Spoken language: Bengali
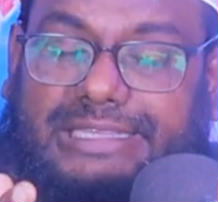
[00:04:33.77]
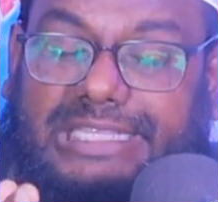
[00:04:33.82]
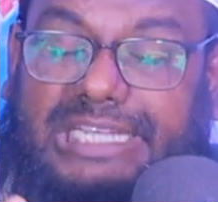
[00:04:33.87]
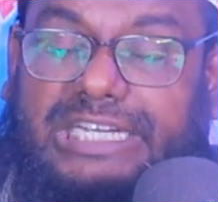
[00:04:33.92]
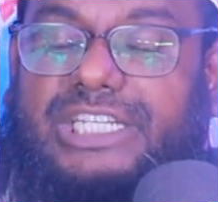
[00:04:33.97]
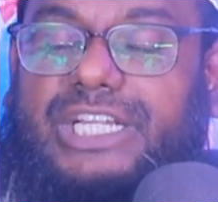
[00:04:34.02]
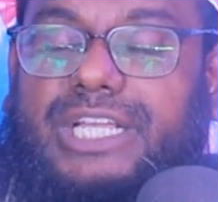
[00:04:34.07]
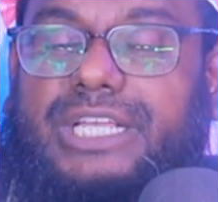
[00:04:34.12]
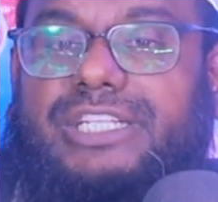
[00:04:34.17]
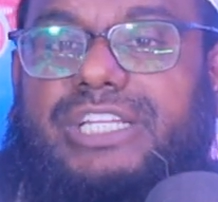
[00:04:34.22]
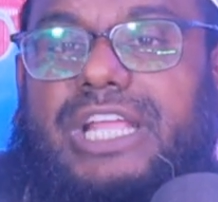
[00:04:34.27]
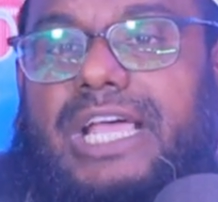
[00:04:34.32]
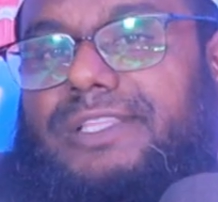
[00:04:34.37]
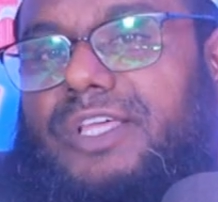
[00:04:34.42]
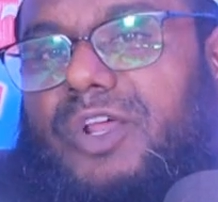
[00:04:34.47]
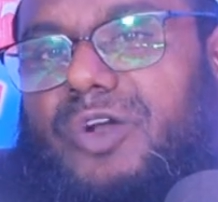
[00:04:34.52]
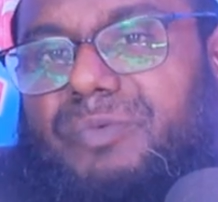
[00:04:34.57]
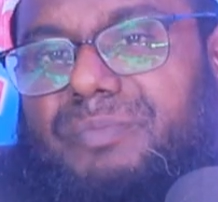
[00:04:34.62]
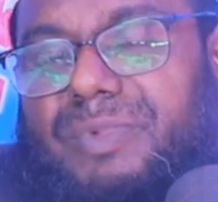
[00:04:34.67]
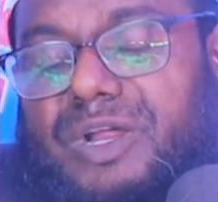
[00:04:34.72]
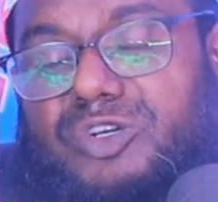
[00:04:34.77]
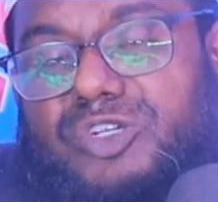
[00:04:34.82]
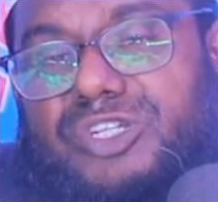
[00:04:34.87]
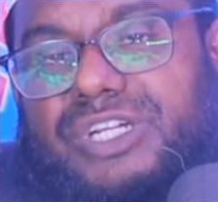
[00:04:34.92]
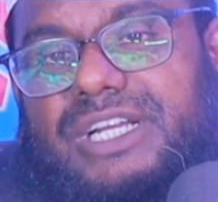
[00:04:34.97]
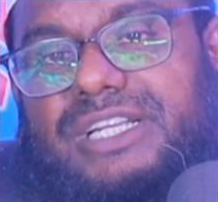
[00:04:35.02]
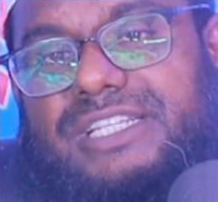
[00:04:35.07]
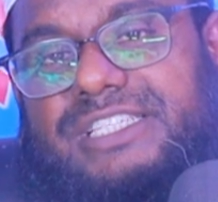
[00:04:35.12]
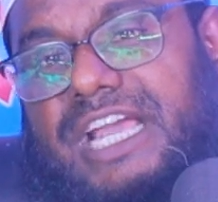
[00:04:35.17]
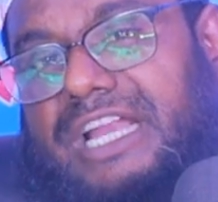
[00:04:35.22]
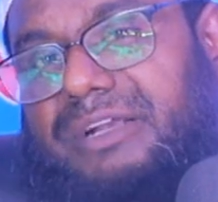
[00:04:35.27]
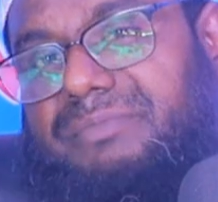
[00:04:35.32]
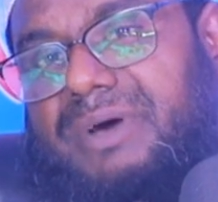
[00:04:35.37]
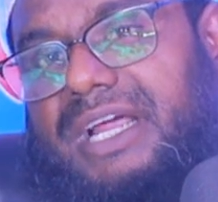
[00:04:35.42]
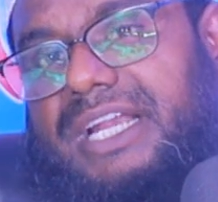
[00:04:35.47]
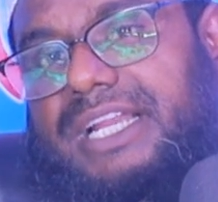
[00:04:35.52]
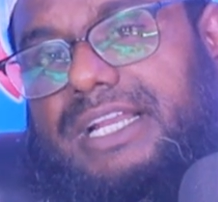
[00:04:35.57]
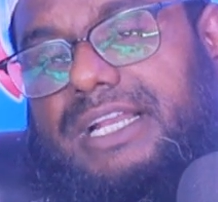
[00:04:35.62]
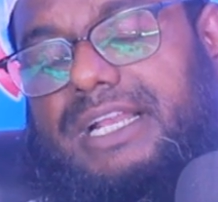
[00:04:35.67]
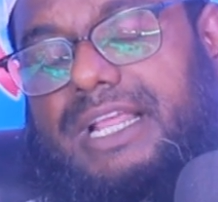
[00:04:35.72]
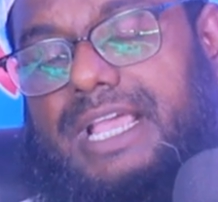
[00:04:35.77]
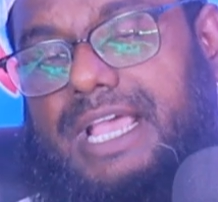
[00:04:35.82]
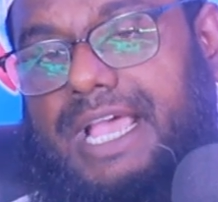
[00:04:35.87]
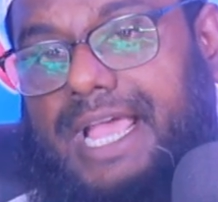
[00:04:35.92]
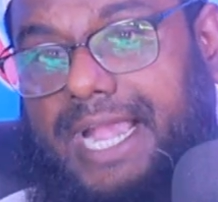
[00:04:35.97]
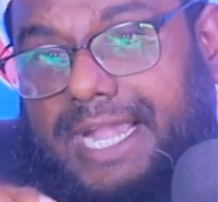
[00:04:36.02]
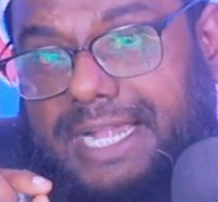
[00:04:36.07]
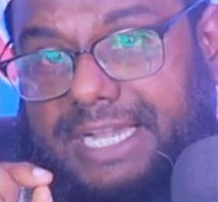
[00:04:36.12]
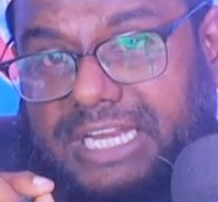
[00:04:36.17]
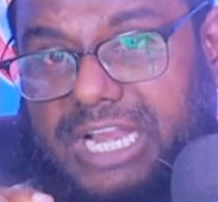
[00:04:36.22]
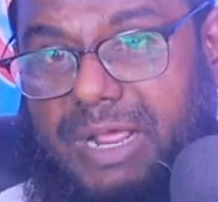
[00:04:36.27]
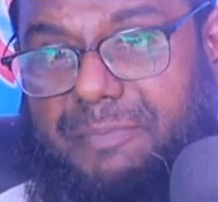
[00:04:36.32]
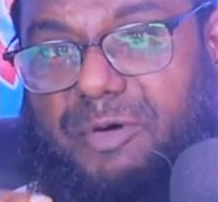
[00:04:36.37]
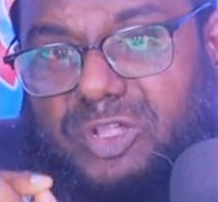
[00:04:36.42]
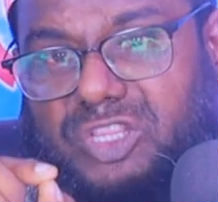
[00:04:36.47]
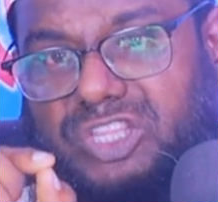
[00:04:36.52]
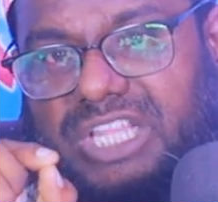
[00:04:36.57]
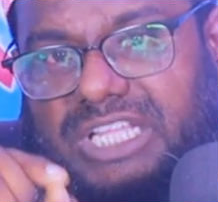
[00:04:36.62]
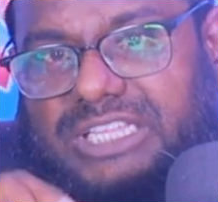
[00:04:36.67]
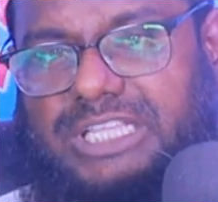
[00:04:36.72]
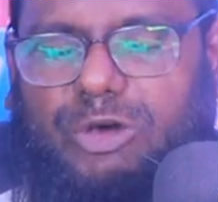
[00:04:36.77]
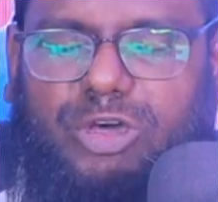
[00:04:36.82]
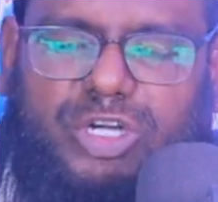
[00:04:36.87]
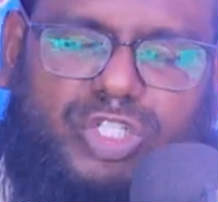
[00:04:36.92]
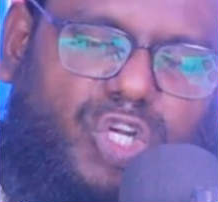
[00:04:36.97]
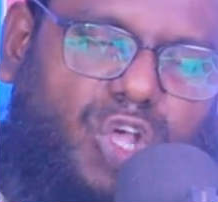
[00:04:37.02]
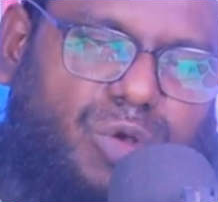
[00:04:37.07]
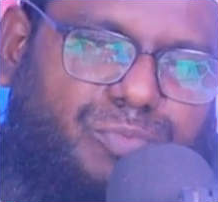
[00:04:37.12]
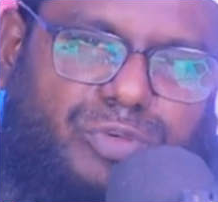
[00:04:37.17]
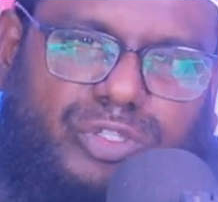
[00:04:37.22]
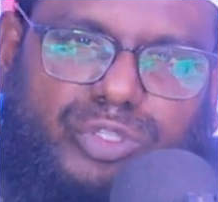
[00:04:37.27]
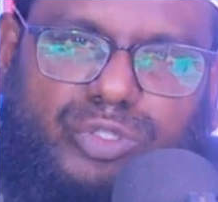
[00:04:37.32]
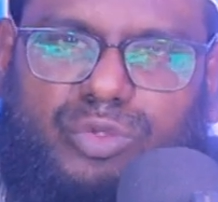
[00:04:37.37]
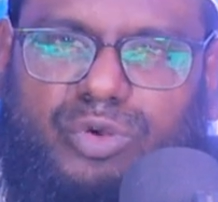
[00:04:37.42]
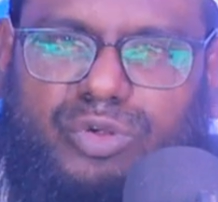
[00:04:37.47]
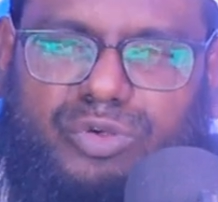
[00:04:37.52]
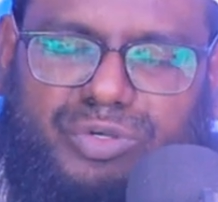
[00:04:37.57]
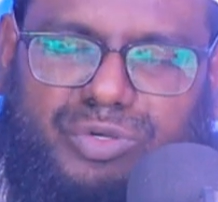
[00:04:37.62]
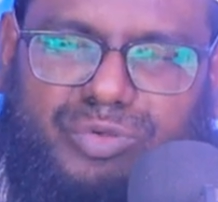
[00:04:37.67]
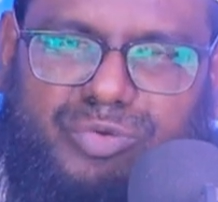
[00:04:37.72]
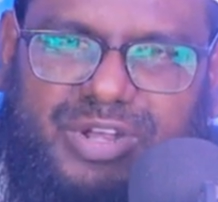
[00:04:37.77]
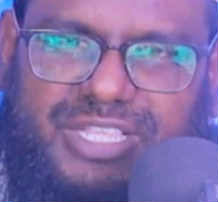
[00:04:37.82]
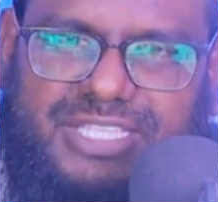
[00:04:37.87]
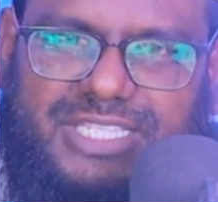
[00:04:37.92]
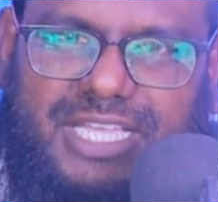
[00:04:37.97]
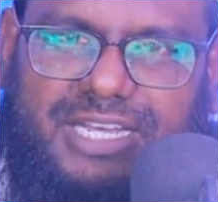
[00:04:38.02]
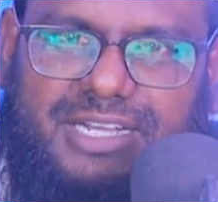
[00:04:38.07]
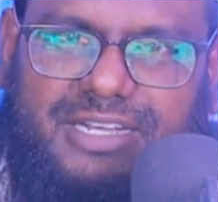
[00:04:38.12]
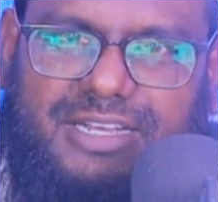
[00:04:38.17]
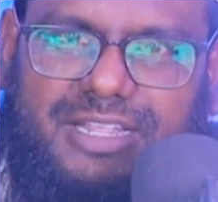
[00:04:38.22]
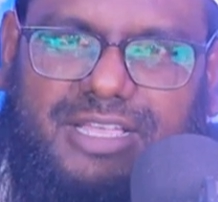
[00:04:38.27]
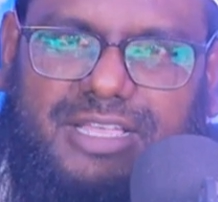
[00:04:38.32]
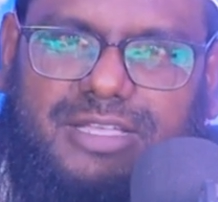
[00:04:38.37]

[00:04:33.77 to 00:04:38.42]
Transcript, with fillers: দেশের সাধারণ মানুষের জানমালের নিরাপত্তা দেওয়ার শপথ গ্রহণ করেছেন